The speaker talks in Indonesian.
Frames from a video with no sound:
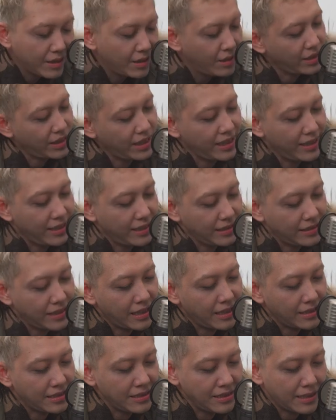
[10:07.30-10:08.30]
Oke,
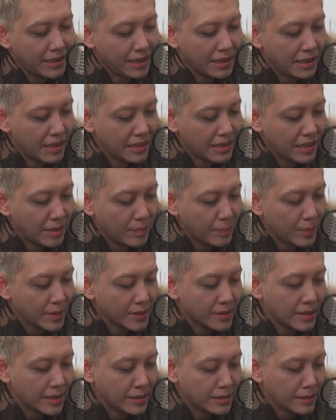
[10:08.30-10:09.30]
nah ini kayaknya
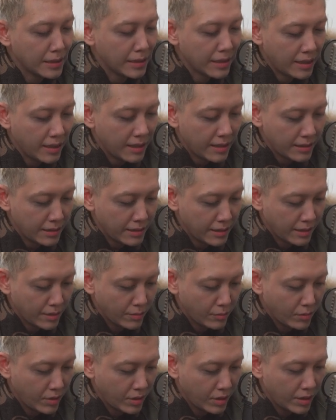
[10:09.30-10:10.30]
pertanyaan
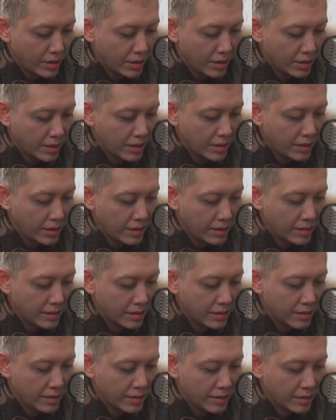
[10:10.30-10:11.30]
yang gue
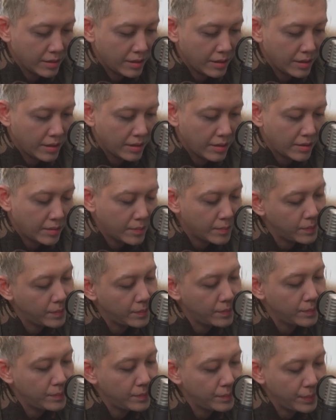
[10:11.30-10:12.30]
uh,
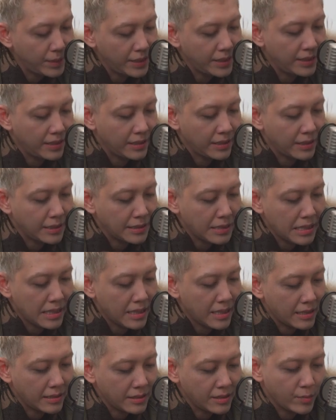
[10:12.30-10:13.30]
pilih lagi
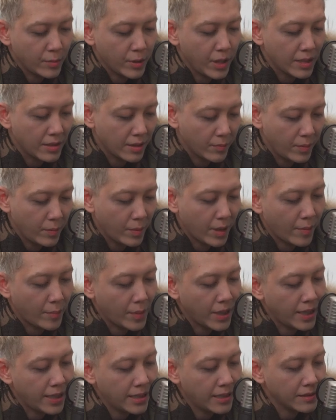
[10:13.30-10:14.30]
ya. Ini sebenarnya ada
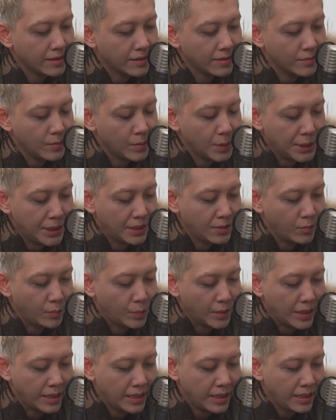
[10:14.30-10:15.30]
beberapa, tapi mungkin
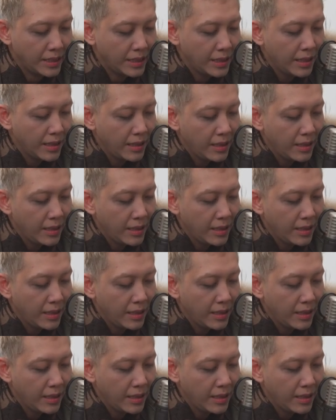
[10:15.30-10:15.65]
pilih.